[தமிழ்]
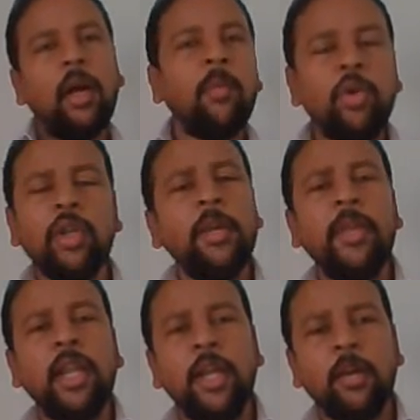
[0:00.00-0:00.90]
அமௌண்ட்
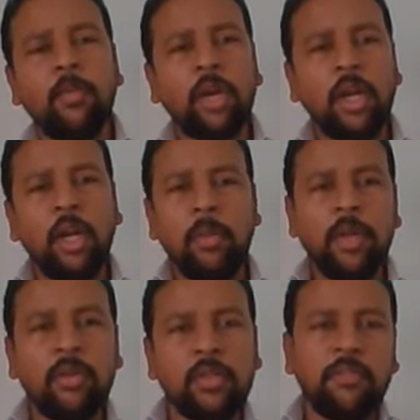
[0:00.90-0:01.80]
எப்படி எல்லாம் ஏர்ன் பண்றாங்க
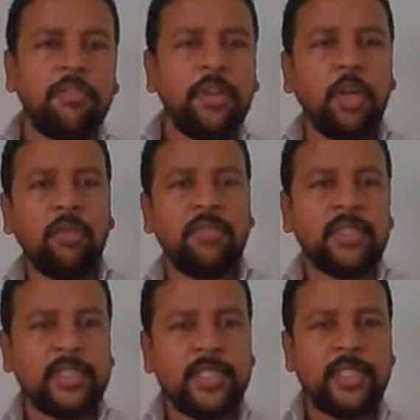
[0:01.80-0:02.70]
அப்படின்னா வந்து ஃப்ரீ
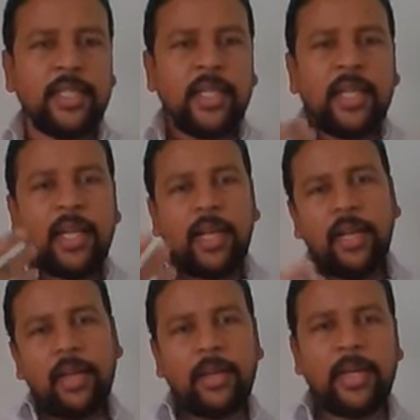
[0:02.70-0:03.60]
ஆஃபர்ஸ்
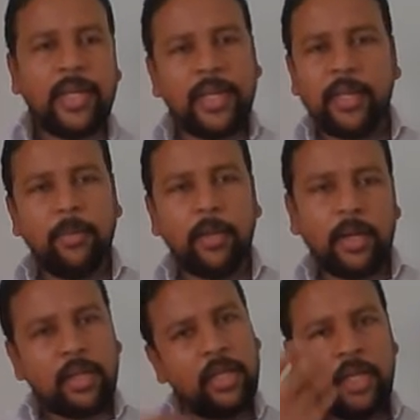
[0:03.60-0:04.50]
கிளிக்
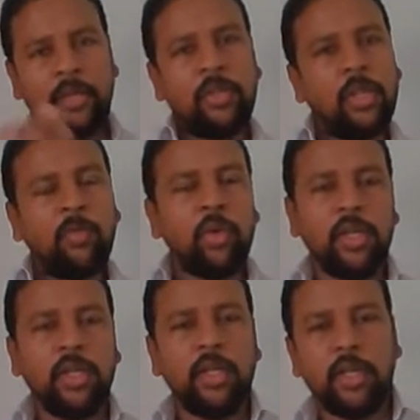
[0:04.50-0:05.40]
பண்றதுல நீங்க வந்து
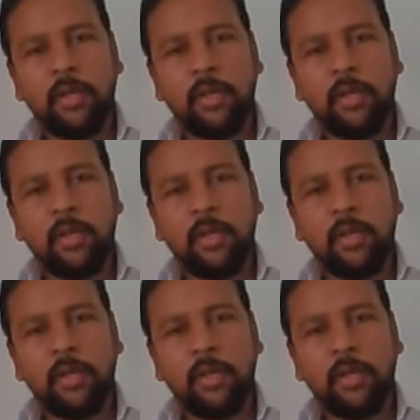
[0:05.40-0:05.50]
அமௌண்ட்